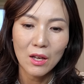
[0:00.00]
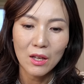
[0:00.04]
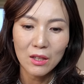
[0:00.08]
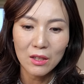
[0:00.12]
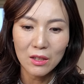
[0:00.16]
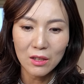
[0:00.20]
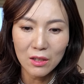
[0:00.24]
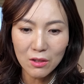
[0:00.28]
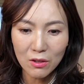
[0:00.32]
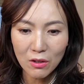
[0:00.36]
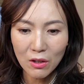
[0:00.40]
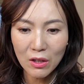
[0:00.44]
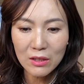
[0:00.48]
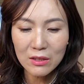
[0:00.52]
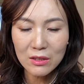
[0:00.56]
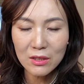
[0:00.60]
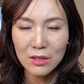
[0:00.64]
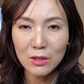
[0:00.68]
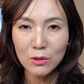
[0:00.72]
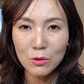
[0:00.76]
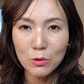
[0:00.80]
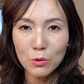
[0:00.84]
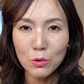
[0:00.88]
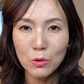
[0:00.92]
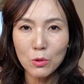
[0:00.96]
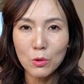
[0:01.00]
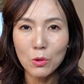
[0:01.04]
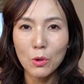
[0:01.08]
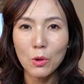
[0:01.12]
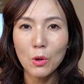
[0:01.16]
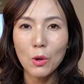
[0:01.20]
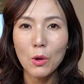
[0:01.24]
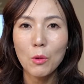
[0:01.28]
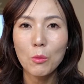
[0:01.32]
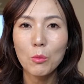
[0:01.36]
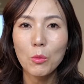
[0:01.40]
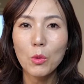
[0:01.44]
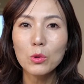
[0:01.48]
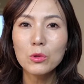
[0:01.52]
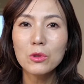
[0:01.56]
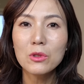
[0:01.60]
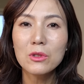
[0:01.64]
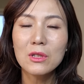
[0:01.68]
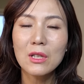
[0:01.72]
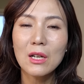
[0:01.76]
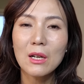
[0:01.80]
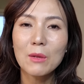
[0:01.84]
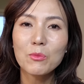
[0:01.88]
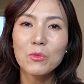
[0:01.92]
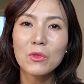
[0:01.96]
이러한 식으로 모든
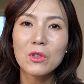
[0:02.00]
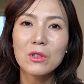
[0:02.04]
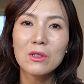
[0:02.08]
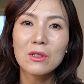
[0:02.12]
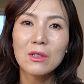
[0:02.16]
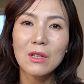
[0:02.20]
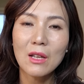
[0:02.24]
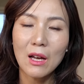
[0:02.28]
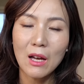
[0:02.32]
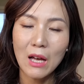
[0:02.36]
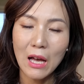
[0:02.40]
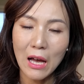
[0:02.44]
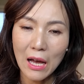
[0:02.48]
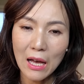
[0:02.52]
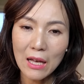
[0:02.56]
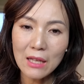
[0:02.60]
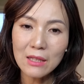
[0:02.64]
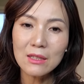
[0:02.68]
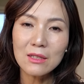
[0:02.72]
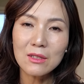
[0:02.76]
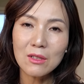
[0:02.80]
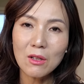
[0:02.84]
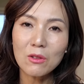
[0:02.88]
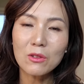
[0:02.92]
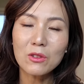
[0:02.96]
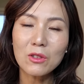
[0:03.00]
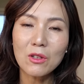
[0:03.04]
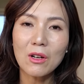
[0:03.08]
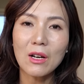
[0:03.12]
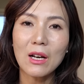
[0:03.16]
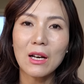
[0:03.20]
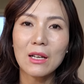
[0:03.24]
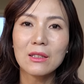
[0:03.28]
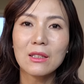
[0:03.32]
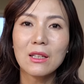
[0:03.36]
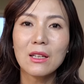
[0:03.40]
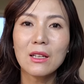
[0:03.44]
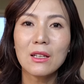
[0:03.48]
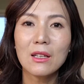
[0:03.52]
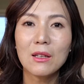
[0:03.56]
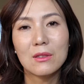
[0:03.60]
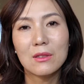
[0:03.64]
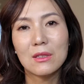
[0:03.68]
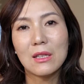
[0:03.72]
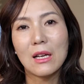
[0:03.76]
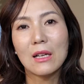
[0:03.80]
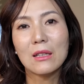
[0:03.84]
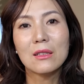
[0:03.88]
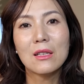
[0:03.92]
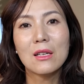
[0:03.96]
사람들은 한 성격 안에
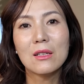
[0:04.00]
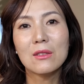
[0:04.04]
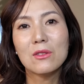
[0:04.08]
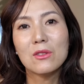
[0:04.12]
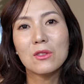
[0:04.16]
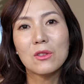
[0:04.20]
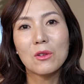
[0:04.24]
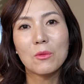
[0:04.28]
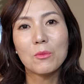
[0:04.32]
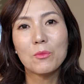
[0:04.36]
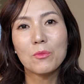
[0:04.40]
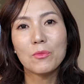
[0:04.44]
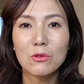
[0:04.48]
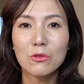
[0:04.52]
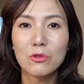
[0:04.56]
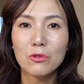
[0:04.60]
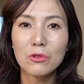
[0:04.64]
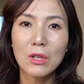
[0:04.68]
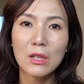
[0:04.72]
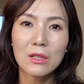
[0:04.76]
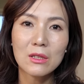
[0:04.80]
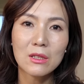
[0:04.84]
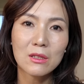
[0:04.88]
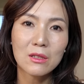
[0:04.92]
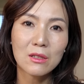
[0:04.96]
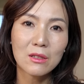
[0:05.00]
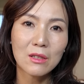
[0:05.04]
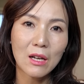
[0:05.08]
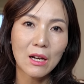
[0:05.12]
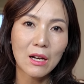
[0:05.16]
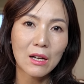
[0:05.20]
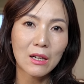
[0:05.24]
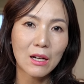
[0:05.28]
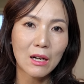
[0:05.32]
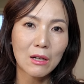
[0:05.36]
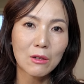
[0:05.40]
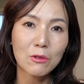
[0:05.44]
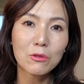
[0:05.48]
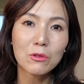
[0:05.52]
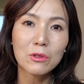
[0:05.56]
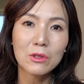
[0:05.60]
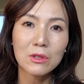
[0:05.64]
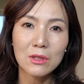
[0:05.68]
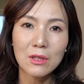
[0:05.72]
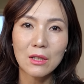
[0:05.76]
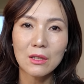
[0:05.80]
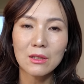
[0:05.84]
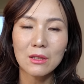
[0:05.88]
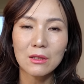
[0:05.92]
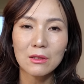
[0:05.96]
장단점 두 가지를 다 갖고
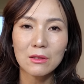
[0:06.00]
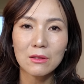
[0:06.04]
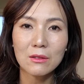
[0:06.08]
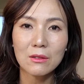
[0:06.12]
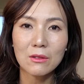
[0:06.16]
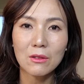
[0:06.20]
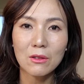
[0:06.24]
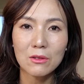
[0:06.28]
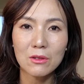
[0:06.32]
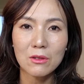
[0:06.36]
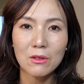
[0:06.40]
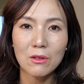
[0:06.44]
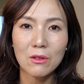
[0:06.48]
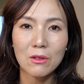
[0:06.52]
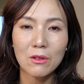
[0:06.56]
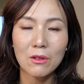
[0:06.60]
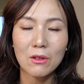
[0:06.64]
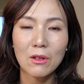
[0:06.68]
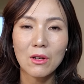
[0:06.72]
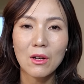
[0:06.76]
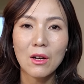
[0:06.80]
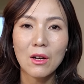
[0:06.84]
있다는 거죠.